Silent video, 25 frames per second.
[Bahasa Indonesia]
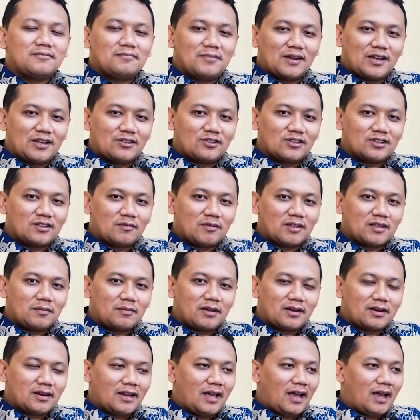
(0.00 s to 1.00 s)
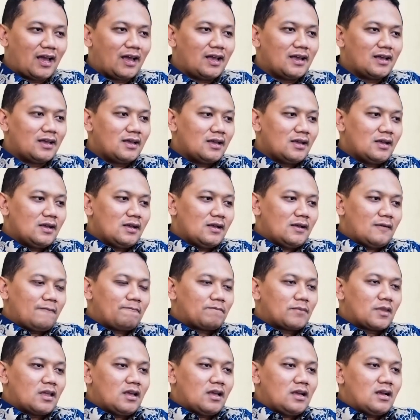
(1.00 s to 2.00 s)
Begitu teman-teman. Nah,
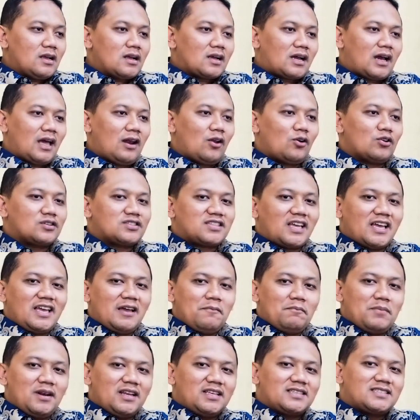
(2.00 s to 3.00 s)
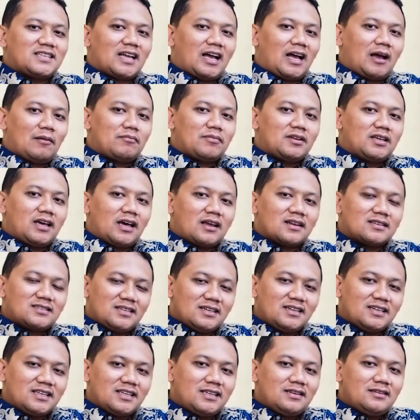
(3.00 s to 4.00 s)
kalau saya beli saham di hari
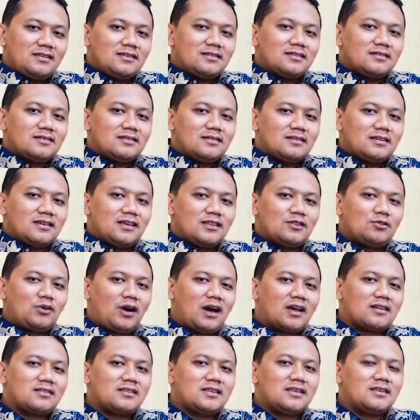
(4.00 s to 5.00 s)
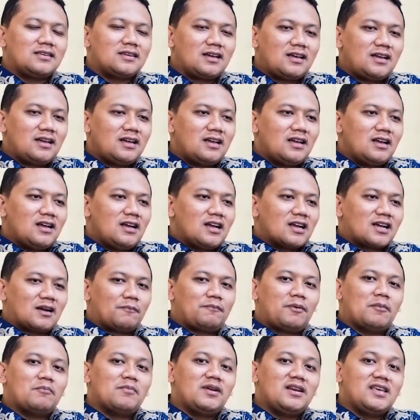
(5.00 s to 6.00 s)
Senin, itu artinya
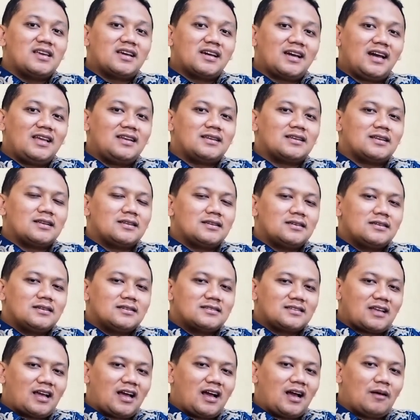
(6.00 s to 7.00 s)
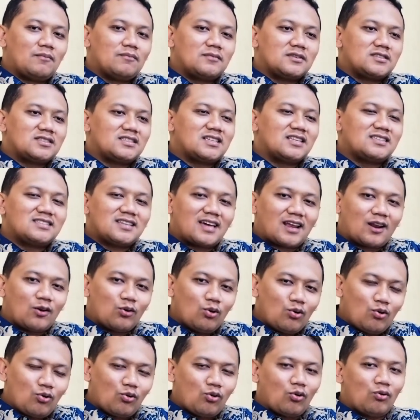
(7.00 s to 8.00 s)
kepemilikan saham secara
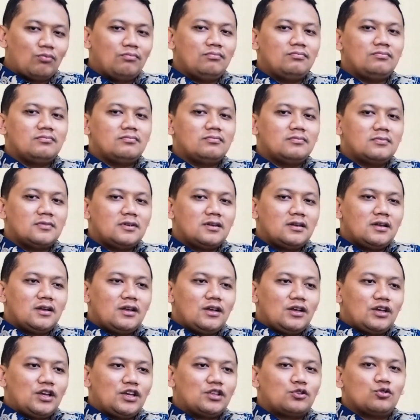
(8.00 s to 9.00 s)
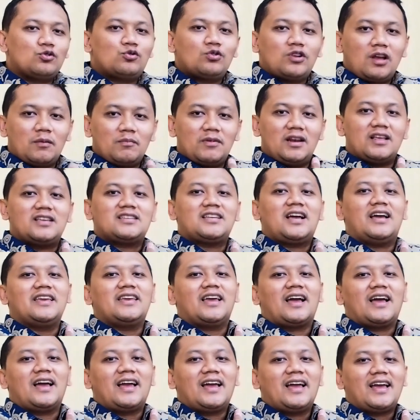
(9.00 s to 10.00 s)
hukum itu sudah milik
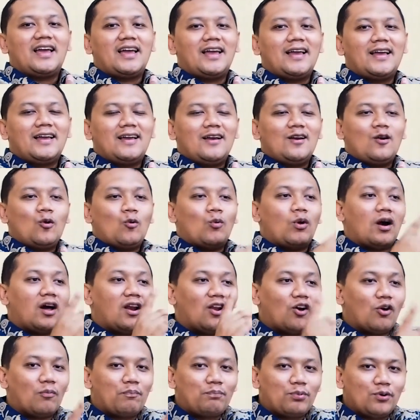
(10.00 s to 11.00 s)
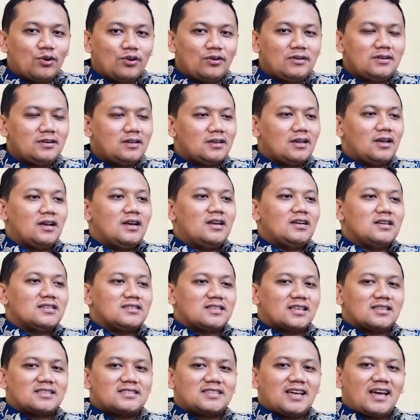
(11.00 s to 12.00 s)
saya. Walaupun
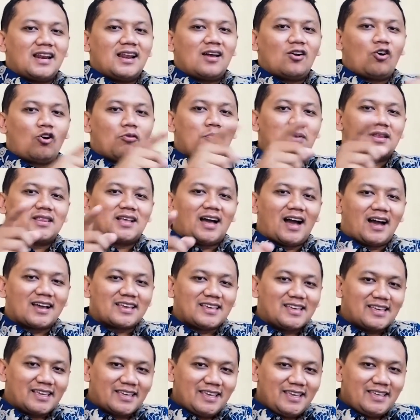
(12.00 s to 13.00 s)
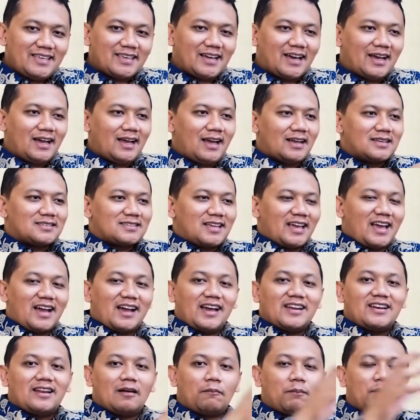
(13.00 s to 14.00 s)
secara kobat hakikinya
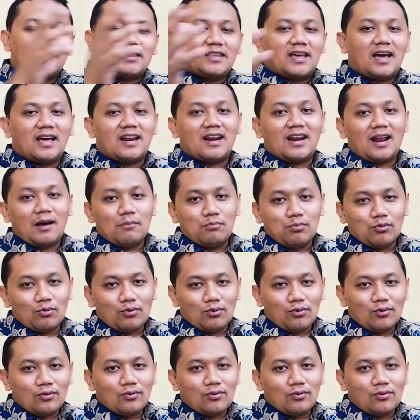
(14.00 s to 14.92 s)
saya akan dapatnya hari Rabu.